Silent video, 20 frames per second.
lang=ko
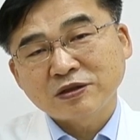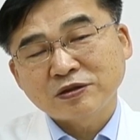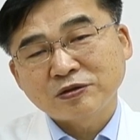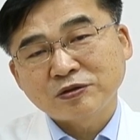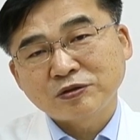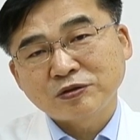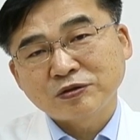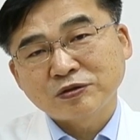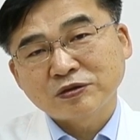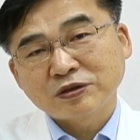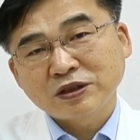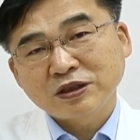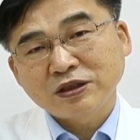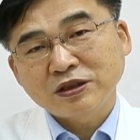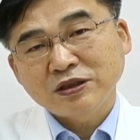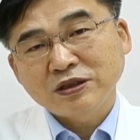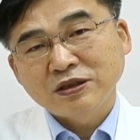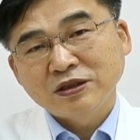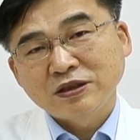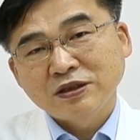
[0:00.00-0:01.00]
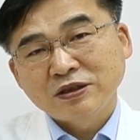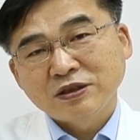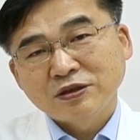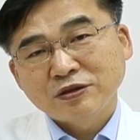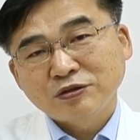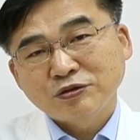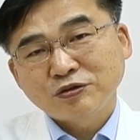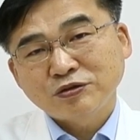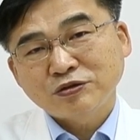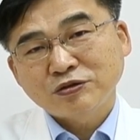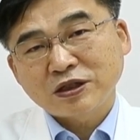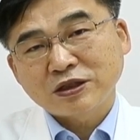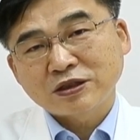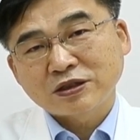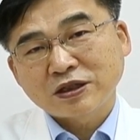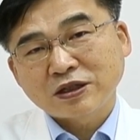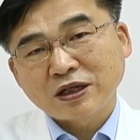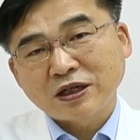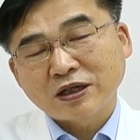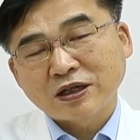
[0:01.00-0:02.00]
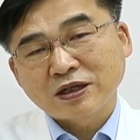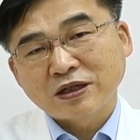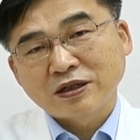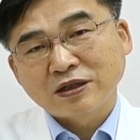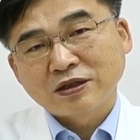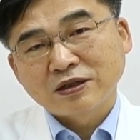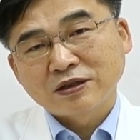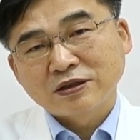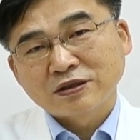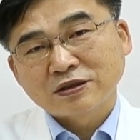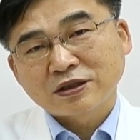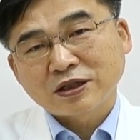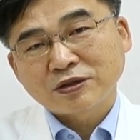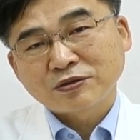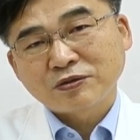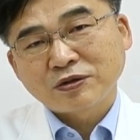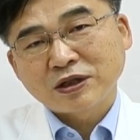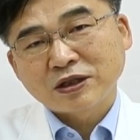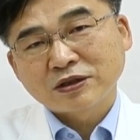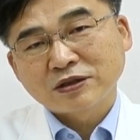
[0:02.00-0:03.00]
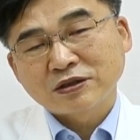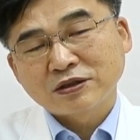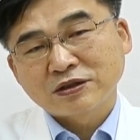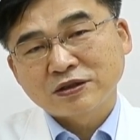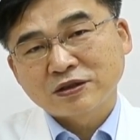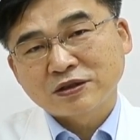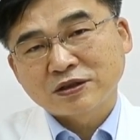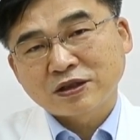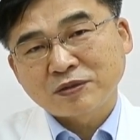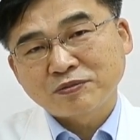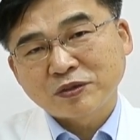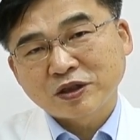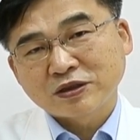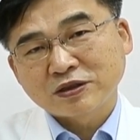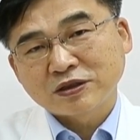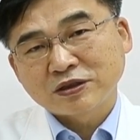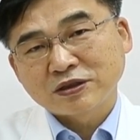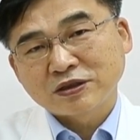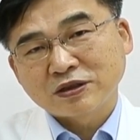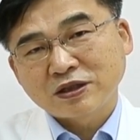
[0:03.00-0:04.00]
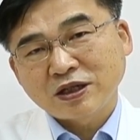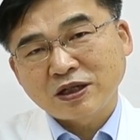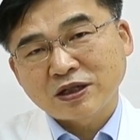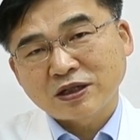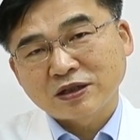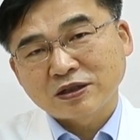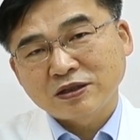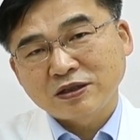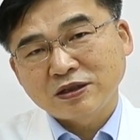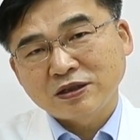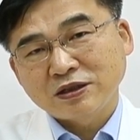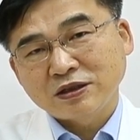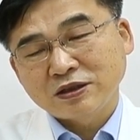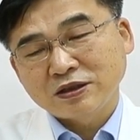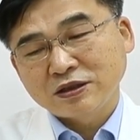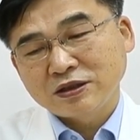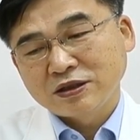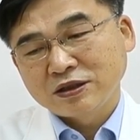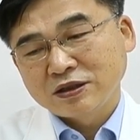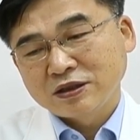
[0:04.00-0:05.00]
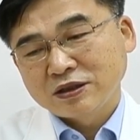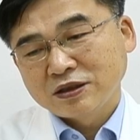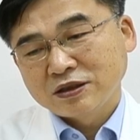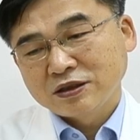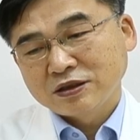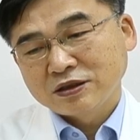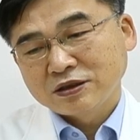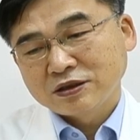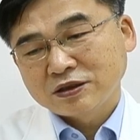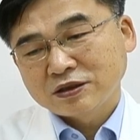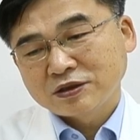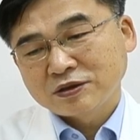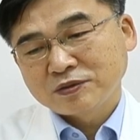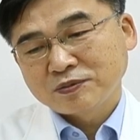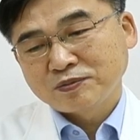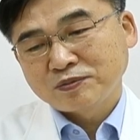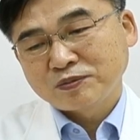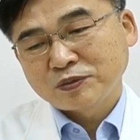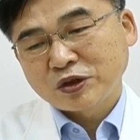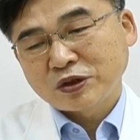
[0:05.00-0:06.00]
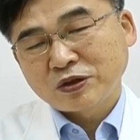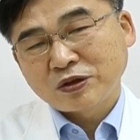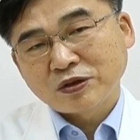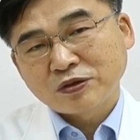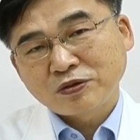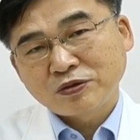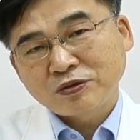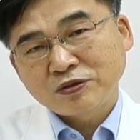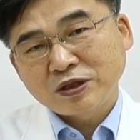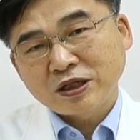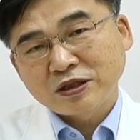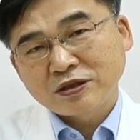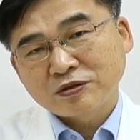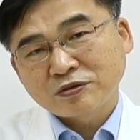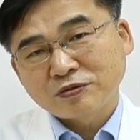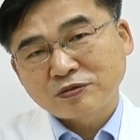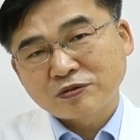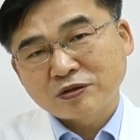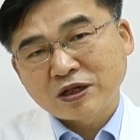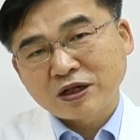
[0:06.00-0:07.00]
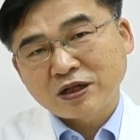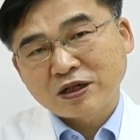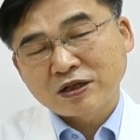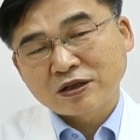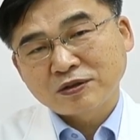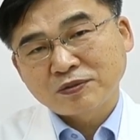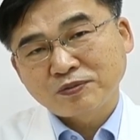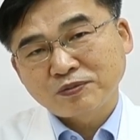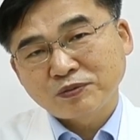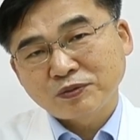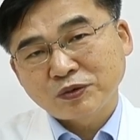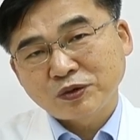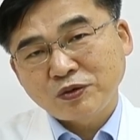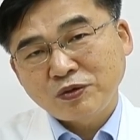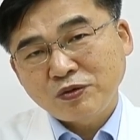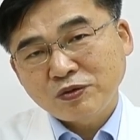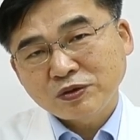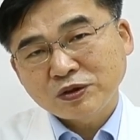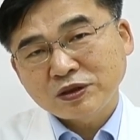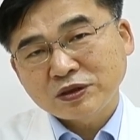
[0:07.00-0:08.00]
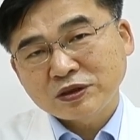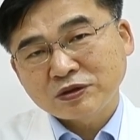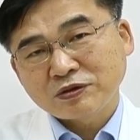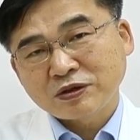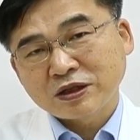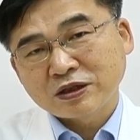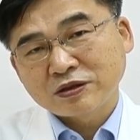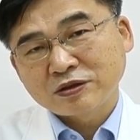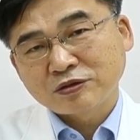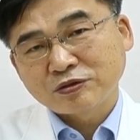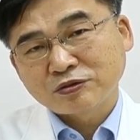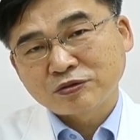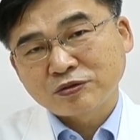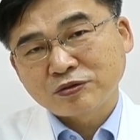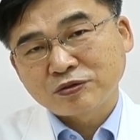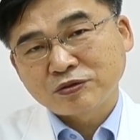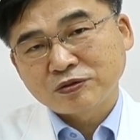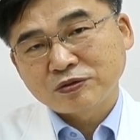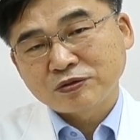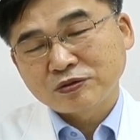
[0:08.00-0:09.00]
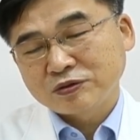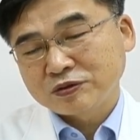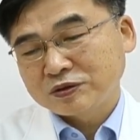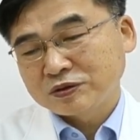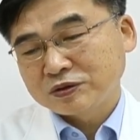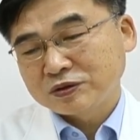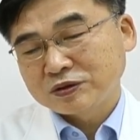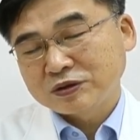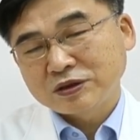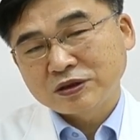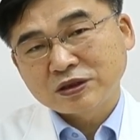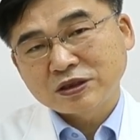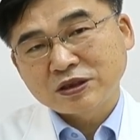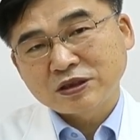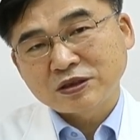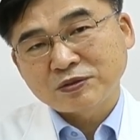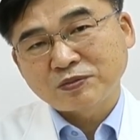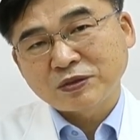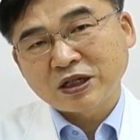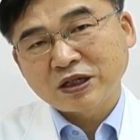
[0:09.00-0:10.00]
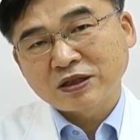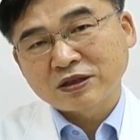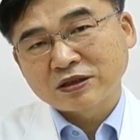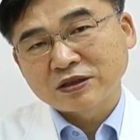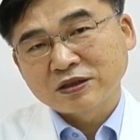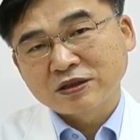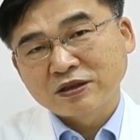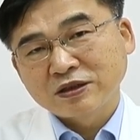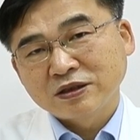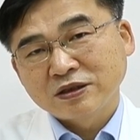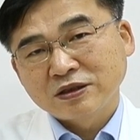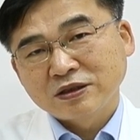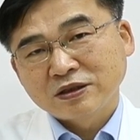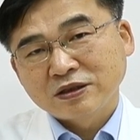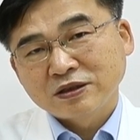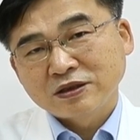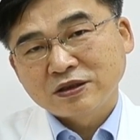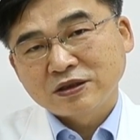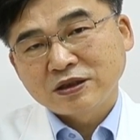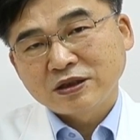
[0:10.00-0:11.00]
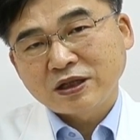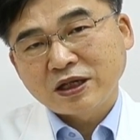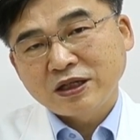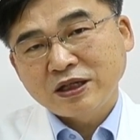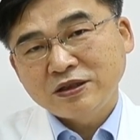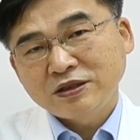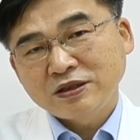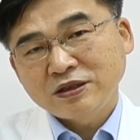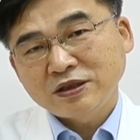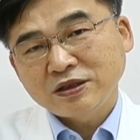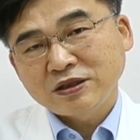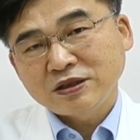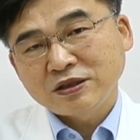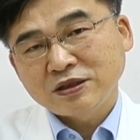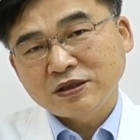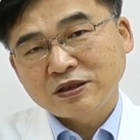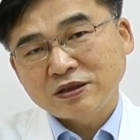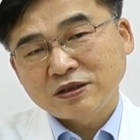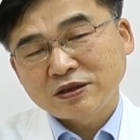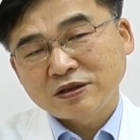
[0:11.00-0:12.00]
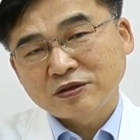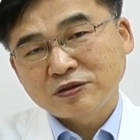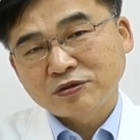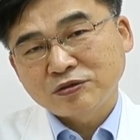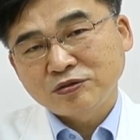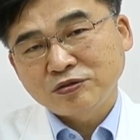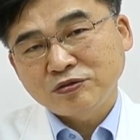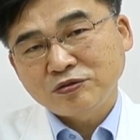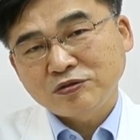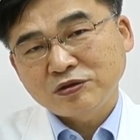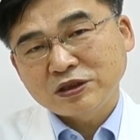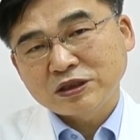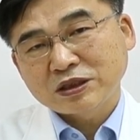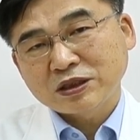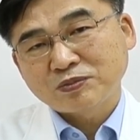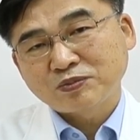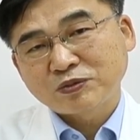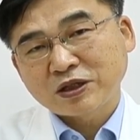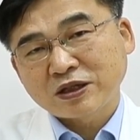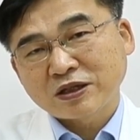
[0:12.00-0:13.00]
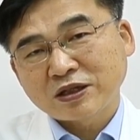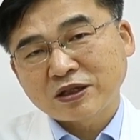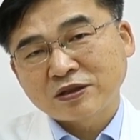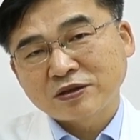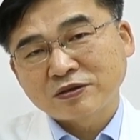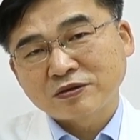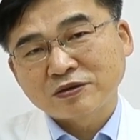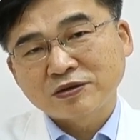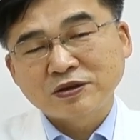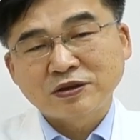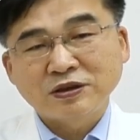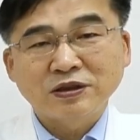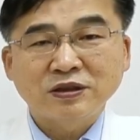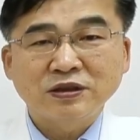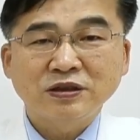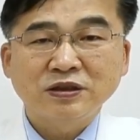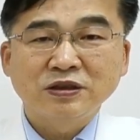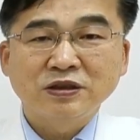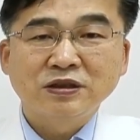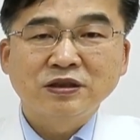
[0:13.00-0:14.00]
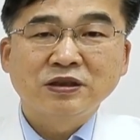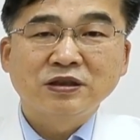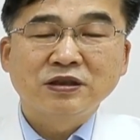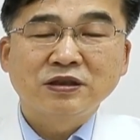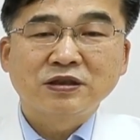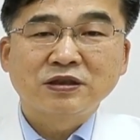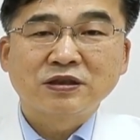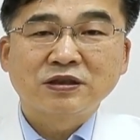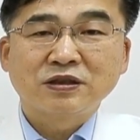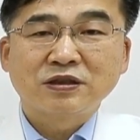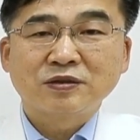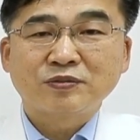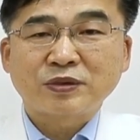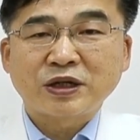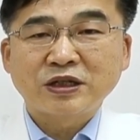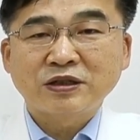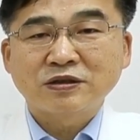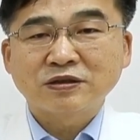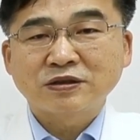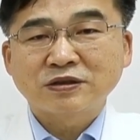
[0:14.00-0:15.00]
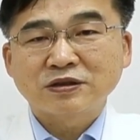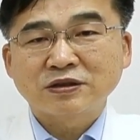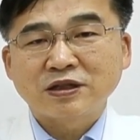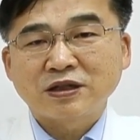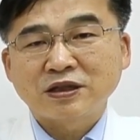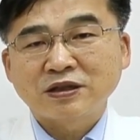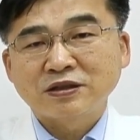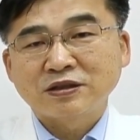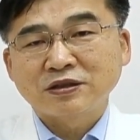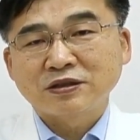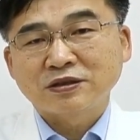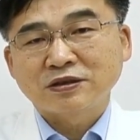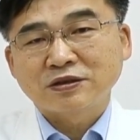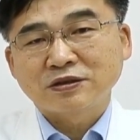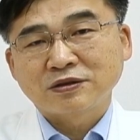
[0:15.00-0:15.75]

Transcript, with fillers: 근육이 수축할 때 작용하는 저 단백질인데 이 지금 뭐 코로나19가 호흡기 질환을 주로 일으키지만 이 ACE2 리셉터라는 것이 어, 바이러스가 이제